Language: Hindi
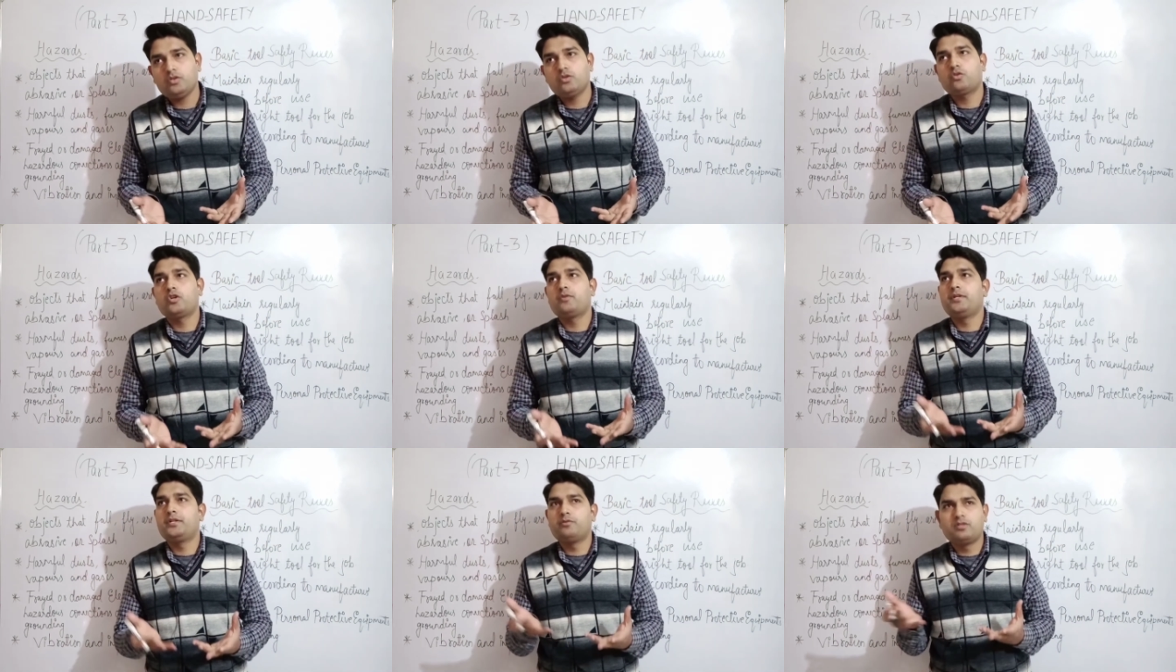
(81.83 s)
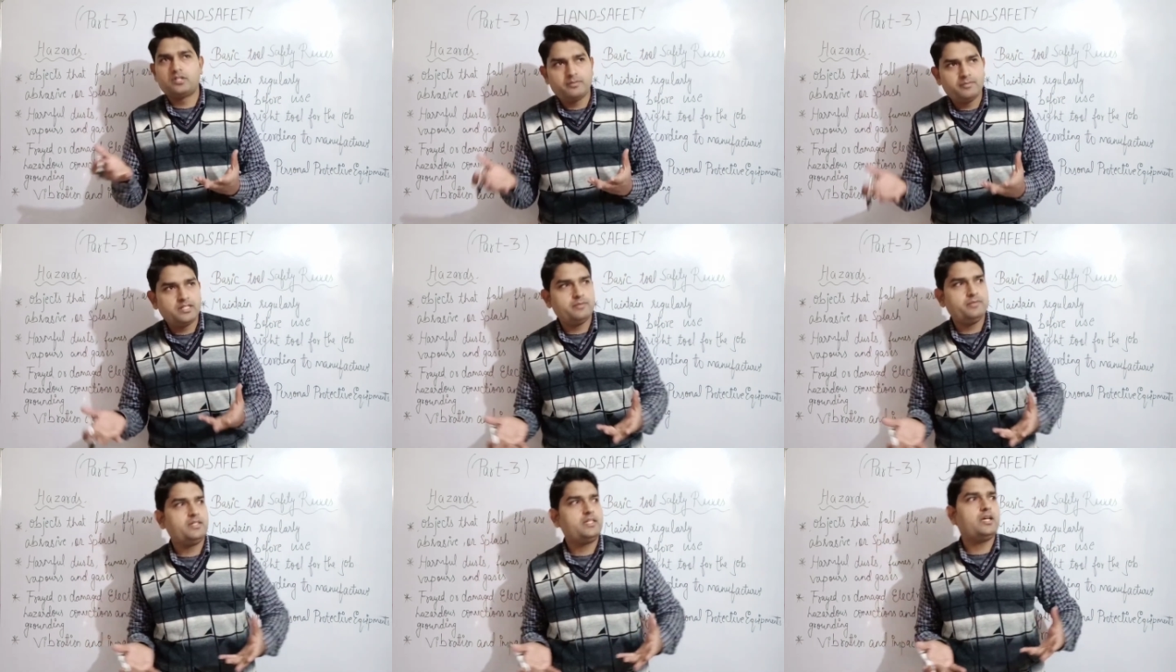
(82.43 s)
कोई भी टूल कभी
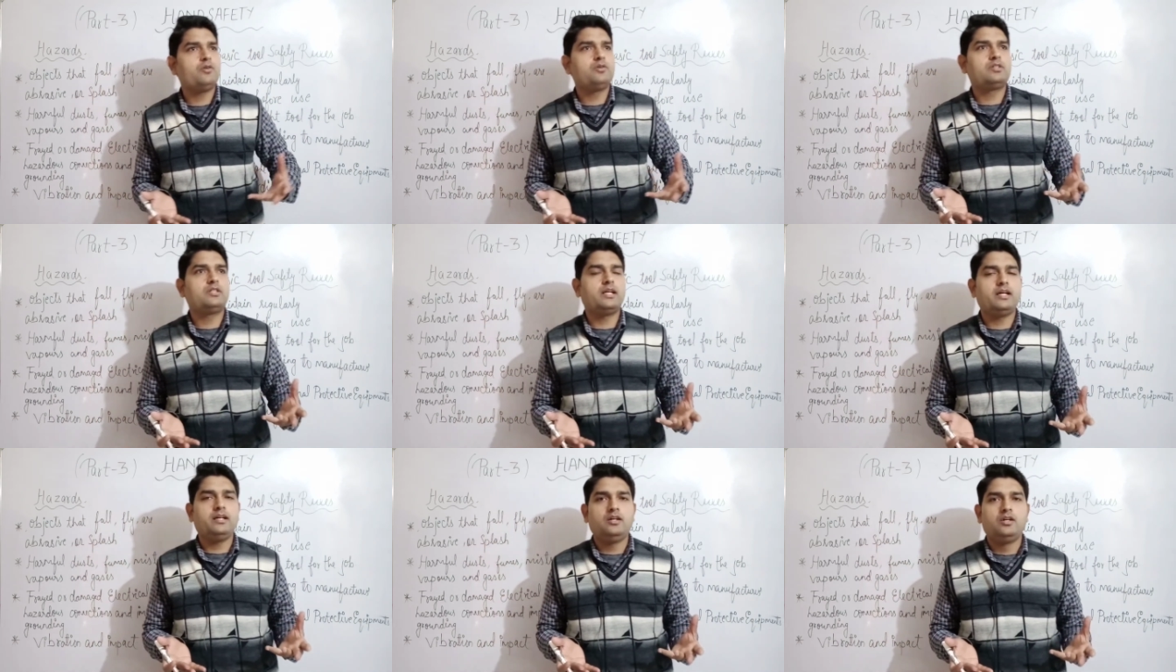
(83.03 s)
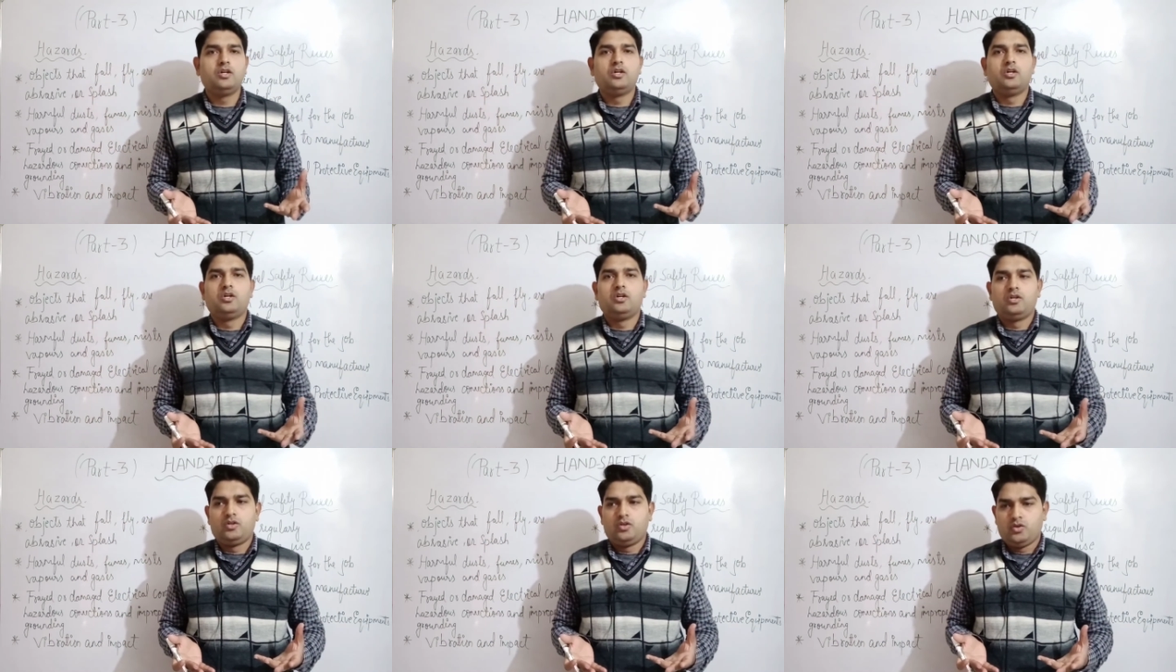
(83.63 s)
कभी क्या होता है
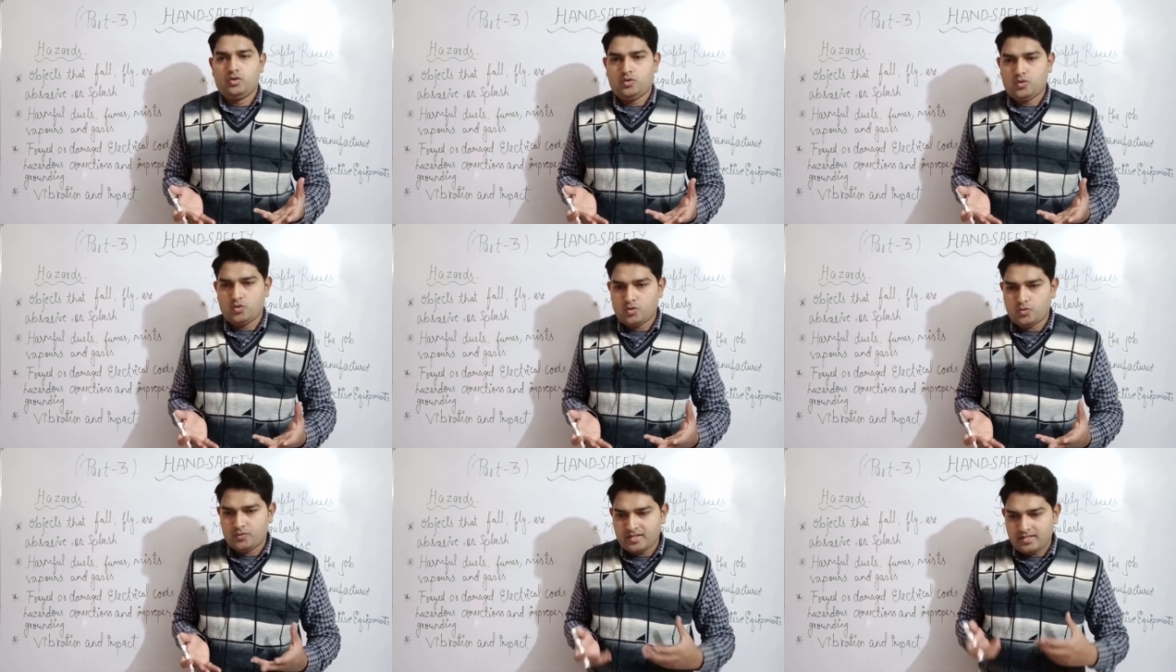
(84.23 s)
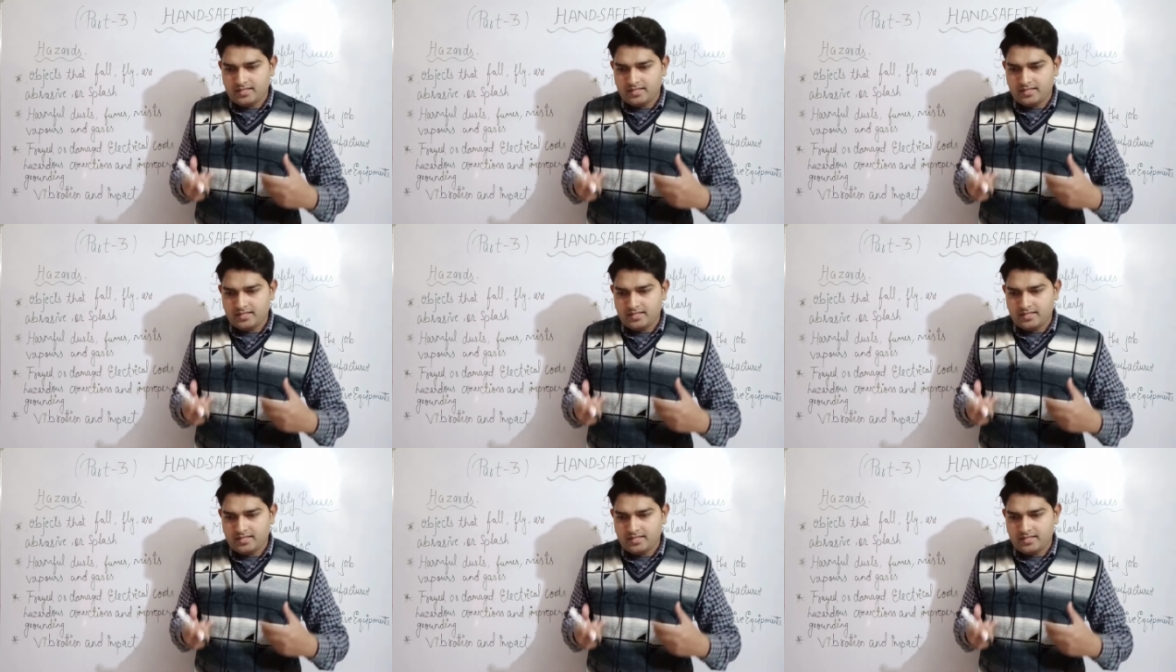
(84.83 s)
ओवर